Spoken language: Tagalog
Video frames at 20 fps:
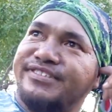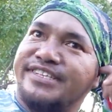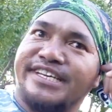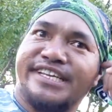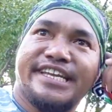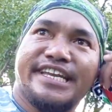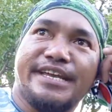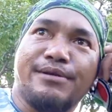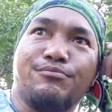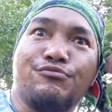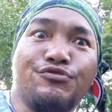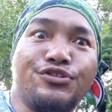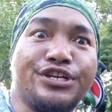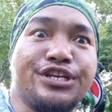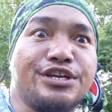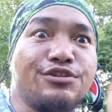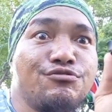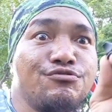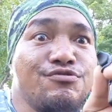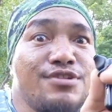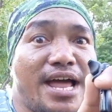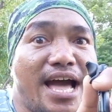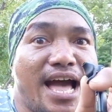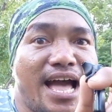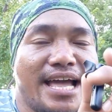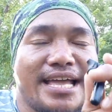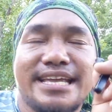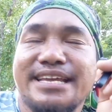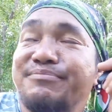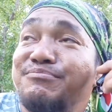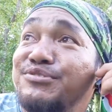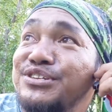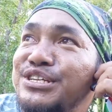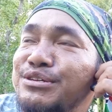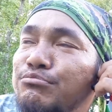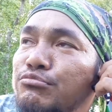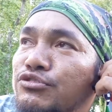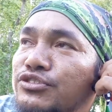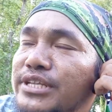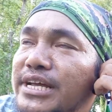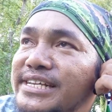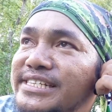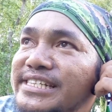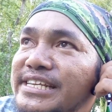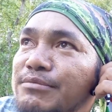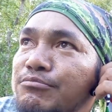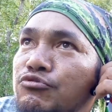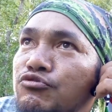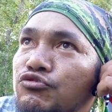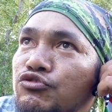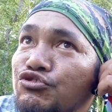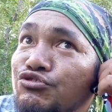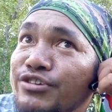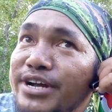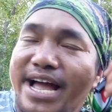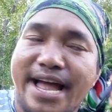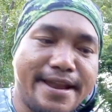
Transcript: Imuni una, imuni butang sa si imong dunggan.